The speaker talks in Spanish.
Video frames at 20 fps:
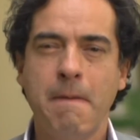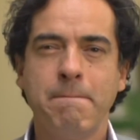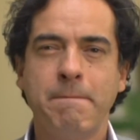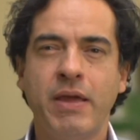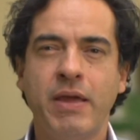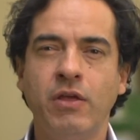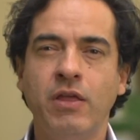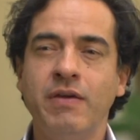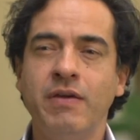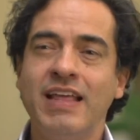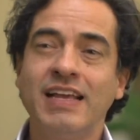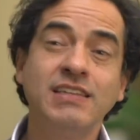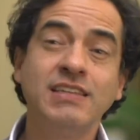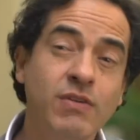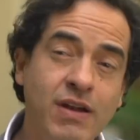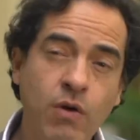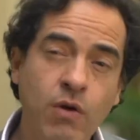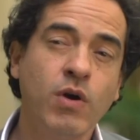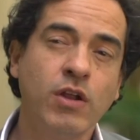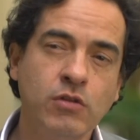Pero debería ser
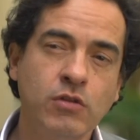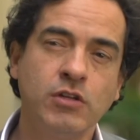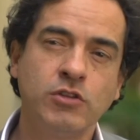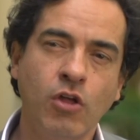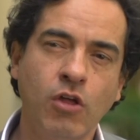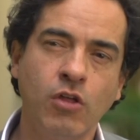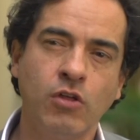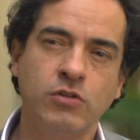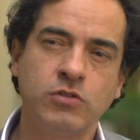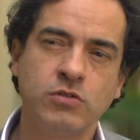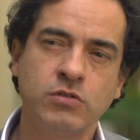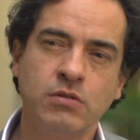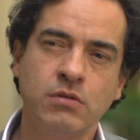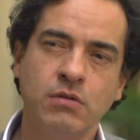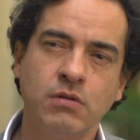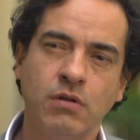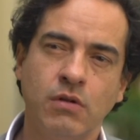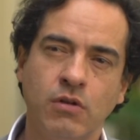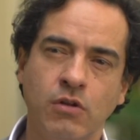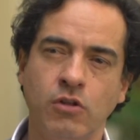un acuerdo de todos,
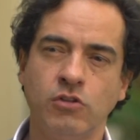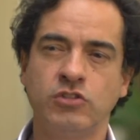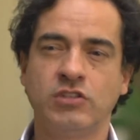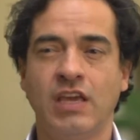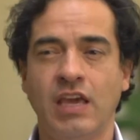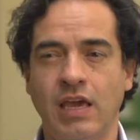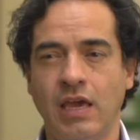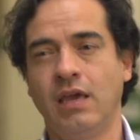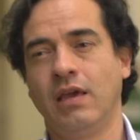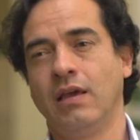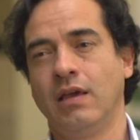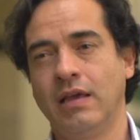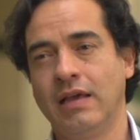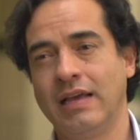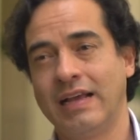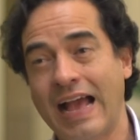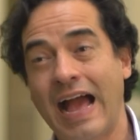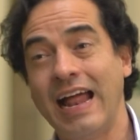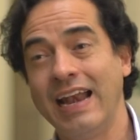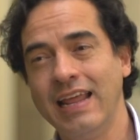los que
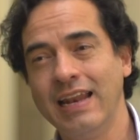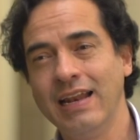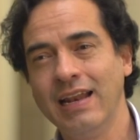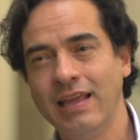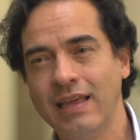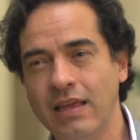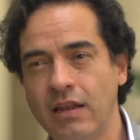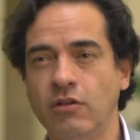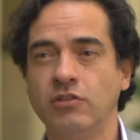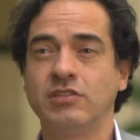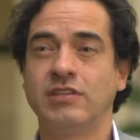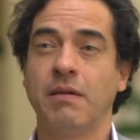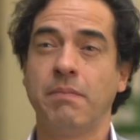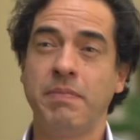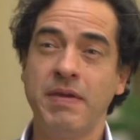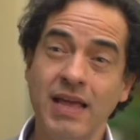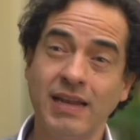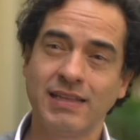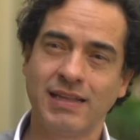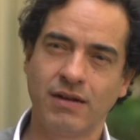ganen y los que
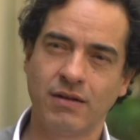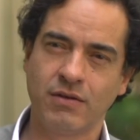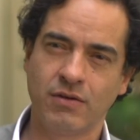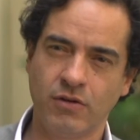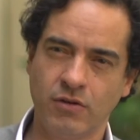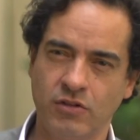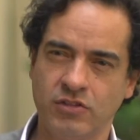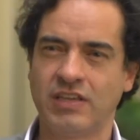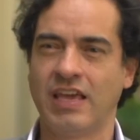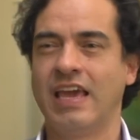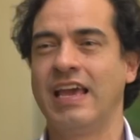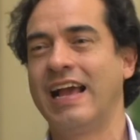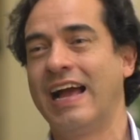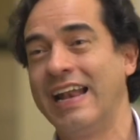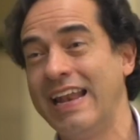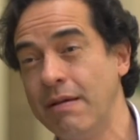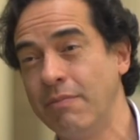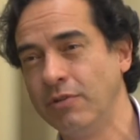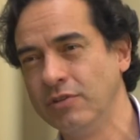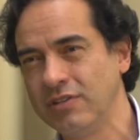pierdan, o los que
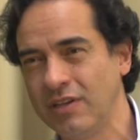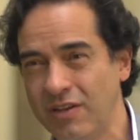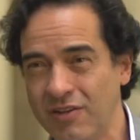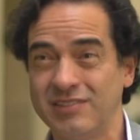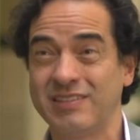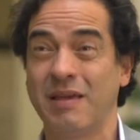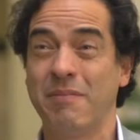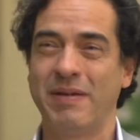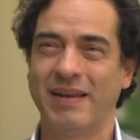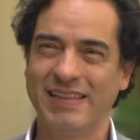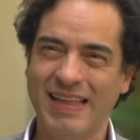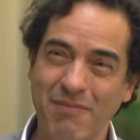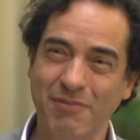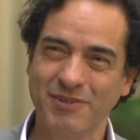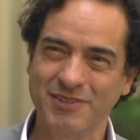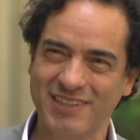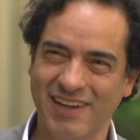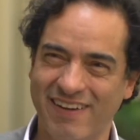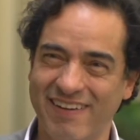ganemos y los que perdamos. Ya